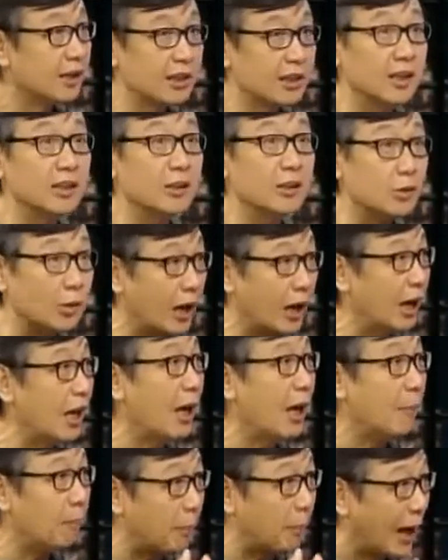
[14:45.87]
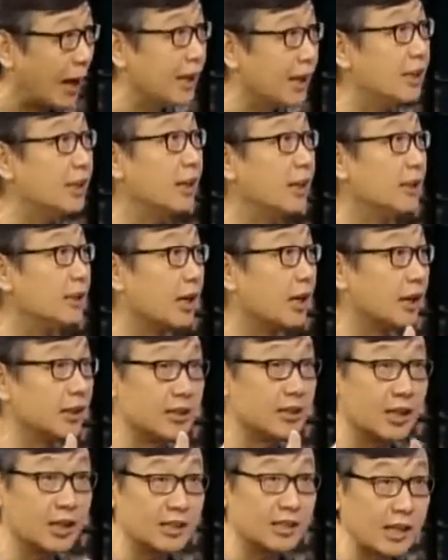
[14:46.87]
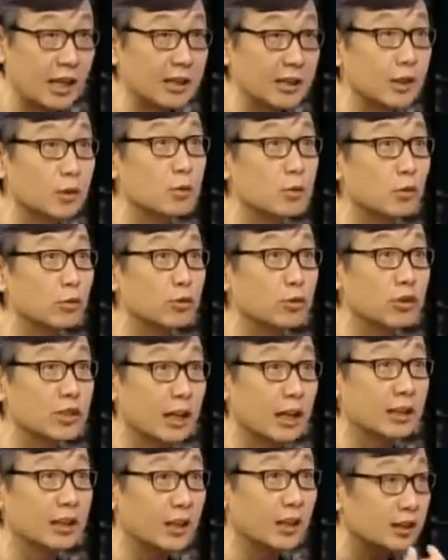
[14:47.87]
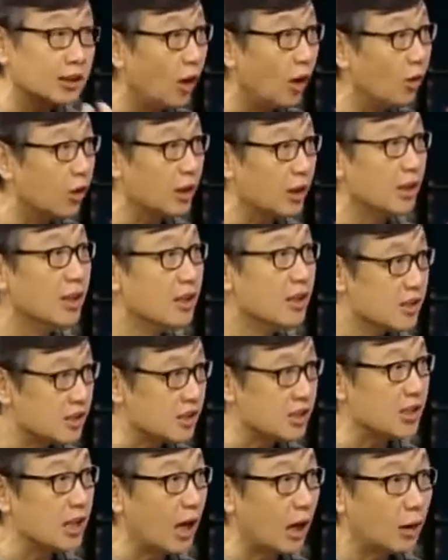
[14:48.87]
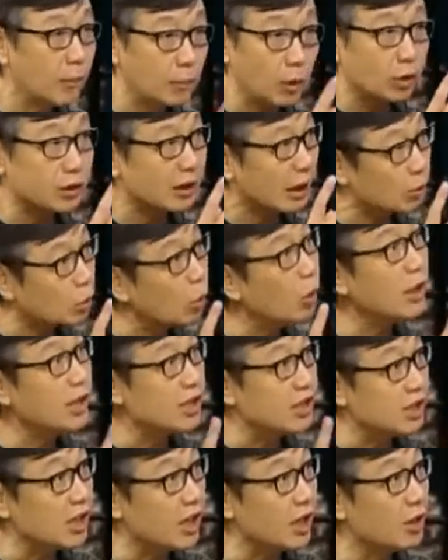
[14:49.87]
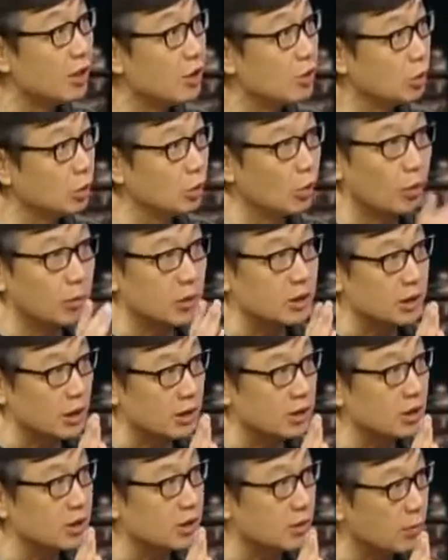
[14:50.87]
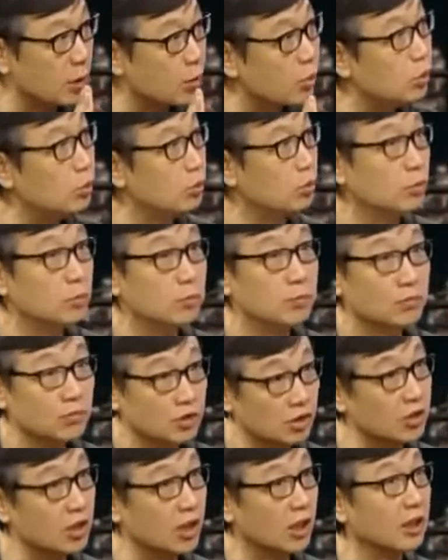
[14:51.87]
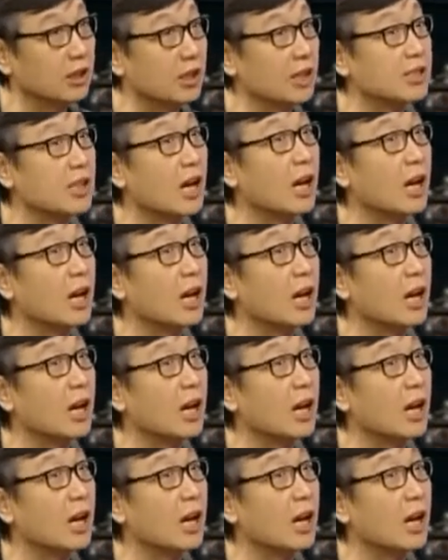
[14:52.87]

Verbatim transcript: 跟原来白人的那个家庭主妇讲的那个道理是一样，不过他多了一些，就是我们曾经怎么苦，跟你你知